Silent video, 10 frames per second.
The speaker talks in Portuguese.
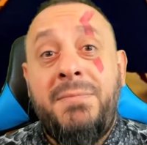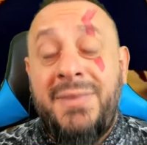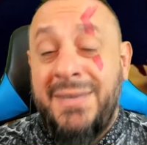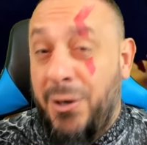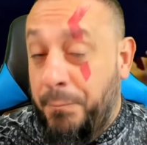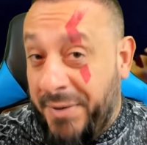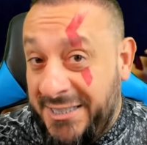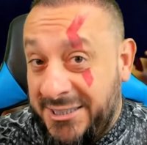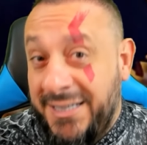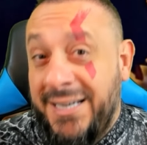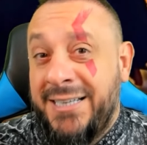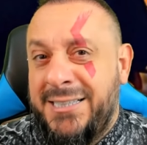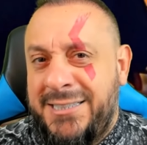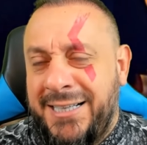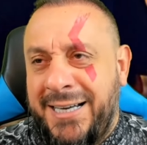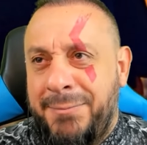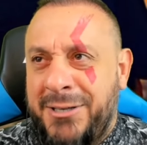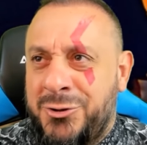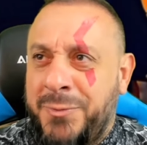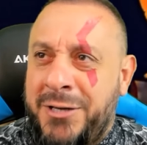É um peixe que chega aí
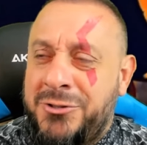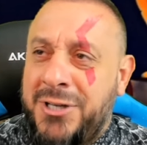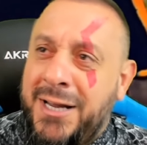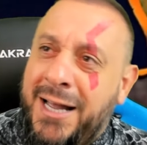mais ou menos